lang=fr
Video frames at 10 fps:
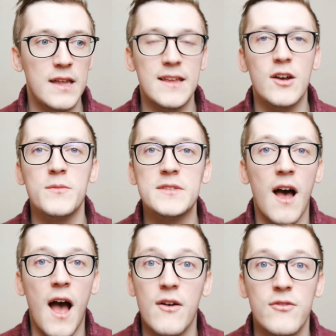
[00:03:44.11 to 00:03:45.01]
étaient comme
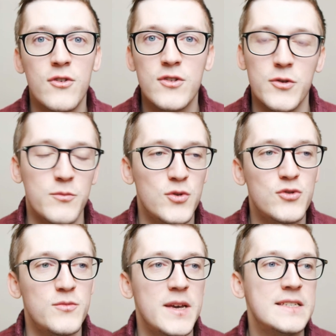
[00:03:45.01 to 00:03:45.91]
ça avant que
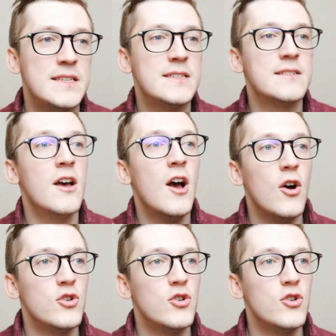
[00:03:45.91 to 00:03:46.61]
Booktube existe.